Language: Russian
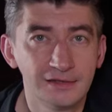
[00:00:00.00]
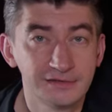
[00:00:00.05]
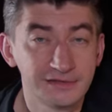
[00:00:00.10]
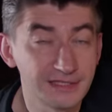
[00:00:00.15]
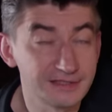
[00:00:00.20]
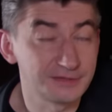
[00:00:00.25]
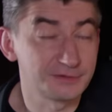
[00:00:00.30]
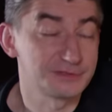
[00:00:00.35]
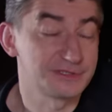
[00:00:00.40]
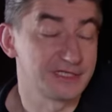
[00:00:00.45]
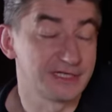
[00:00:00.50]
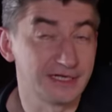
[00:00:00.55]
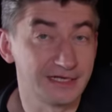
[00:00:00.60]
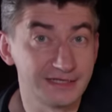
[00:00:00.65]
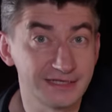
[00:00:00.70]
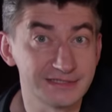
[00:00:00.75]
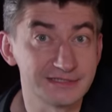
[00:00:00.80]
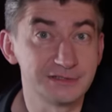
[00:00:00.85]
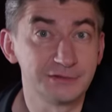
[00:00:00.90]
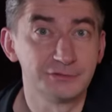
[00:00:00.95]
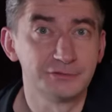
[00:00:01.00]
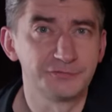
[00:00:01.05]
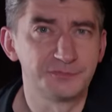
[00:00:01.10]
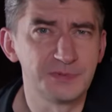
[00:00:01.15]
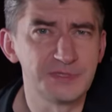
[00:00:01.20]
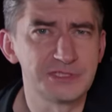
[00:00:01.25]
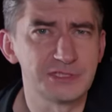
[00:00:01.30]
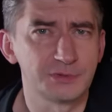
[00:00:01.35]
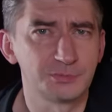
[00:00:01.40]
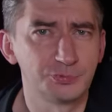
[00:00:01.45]
Да, друзья, я снова в
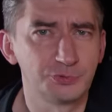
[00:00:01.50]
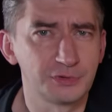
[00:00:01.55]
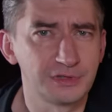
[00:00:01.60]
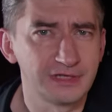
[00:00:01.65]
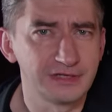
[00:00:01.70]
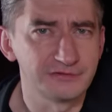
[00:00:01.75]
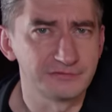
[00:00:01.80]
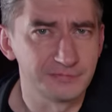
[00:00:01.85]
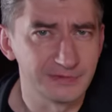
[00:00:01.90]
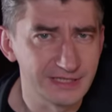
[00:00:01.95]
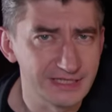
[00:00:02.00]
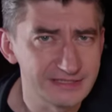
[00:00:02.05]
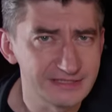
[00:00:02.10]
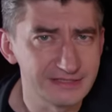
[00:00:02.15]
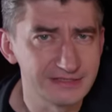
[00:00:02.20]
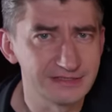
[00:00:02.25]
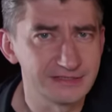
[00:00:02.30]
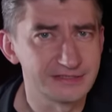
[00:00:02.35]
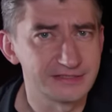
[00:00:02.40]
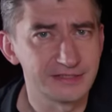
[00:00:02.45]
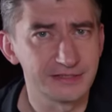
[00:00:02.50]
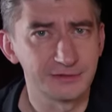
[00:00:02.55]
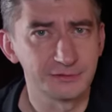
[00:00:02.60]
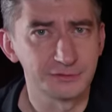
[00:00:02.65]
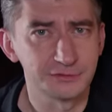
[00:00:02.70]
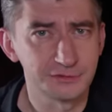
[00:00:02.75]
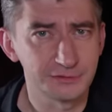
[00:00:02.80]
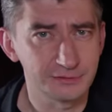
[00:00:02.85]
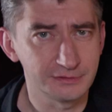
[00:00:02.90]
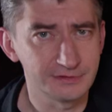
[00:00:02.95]
Петербурге, в магазине
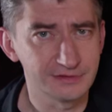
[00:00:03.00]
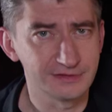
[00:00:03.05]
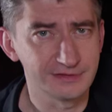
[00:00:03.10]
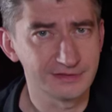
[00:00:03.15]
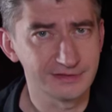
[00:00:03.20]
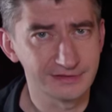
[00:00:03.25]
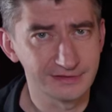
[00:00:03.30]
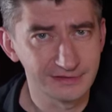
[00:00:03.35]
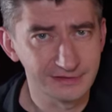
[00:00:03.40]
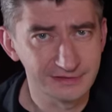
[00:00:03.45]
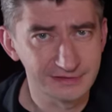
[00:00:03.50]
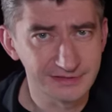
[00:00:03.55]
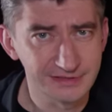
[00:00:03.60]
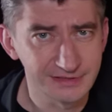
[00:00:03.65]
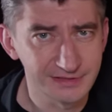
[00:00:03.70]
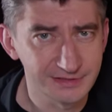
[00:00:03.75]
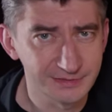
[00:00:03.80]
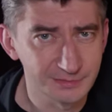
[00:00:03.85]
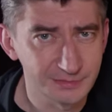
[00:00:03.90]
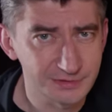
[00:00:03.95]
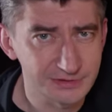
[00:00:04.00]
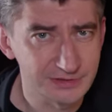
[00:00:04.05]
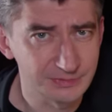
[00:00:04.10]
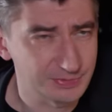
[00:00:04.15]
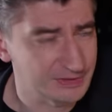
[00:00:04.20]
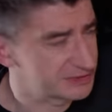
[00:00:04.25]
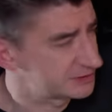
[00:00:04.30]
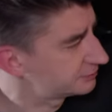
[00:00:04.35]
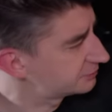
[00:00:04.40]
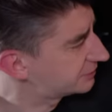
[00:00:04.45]
«Стереозона», где можно
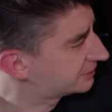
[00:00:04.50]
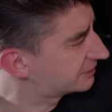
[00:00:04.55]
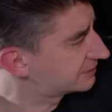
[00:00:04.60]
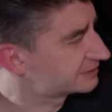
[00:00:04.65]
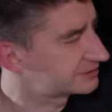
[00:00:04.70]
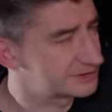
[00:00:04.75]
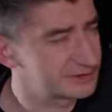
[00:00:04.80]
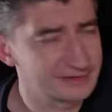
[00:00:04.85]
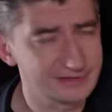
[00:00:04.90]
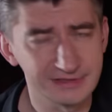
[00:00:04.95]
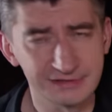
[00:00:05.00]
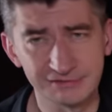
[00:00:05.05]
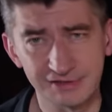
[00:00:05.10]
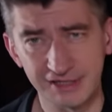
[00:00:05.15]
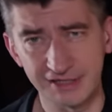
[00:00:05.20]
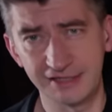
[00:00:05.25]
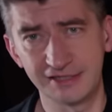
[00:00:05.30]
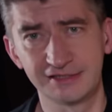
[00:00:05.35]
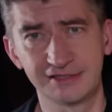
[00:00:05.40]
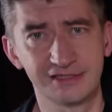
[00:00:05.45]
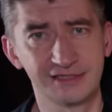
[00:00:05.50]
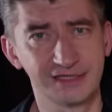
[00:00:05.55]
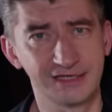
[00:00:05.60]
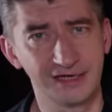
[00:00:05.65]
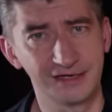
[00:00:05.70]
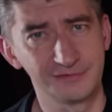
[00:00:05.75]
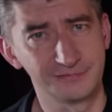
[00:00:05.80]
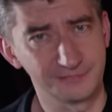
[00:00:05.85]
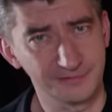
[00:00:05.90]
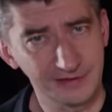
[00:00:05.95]
послушать невероятные
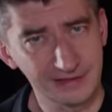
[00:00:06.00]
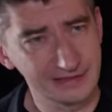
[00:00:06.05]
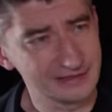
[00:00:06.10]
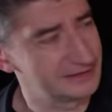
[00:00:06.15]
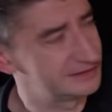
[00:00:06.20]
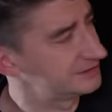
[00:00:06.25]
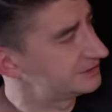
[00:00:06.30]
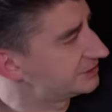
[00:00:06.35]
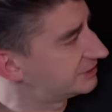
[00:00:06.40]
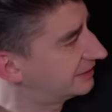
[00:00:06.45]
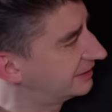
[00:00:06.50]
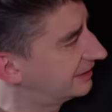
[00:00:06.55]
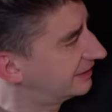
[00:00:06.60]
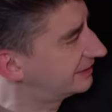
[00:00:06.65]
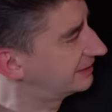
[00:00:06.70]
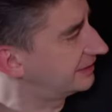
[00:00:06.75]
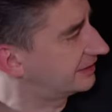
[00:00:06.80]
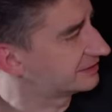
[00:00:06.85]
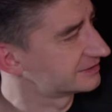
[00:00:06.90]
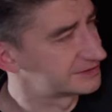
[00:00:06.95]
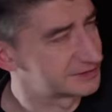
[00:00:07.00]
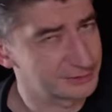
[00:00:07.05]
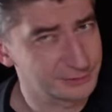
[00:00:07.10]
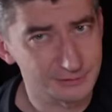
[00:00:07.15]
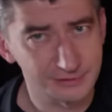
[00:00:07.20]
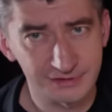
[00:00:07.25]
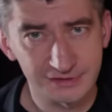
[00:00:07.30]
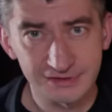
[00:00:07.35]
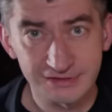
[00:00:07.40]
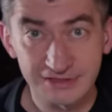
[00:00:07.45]
хай-фай, начиная от
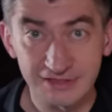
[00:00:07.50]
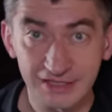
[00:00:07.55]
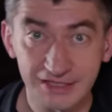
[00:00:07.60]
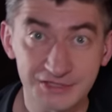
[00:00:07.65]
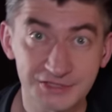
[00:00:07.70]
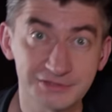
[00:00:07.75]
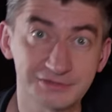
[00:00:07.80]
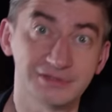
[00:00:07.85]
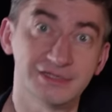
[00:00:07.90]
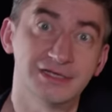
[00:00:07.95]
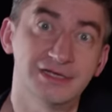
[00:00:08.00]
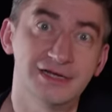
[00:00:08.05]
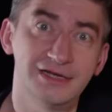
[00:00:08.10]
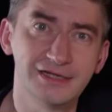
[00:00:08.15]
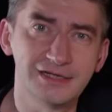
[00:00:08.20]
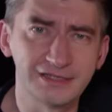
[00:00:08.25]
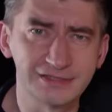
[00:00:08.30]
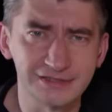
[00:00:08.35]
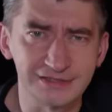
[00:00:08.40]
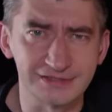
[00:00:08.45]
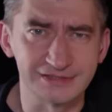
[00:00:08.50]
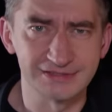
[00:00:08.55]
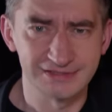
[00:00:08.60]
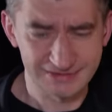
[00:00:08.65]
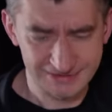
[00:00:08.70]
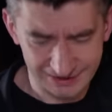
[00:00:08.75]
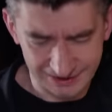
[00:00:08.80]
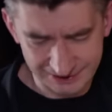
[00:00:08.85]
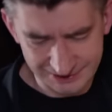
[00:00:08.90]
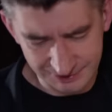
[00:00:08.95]
трансротора и заканчивая
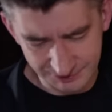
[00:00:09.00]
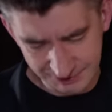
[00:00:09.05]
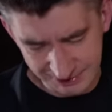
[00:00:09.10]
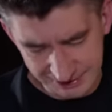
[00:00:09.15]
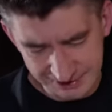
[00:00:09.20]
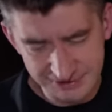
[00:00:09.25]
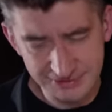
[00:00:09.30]
электростатами.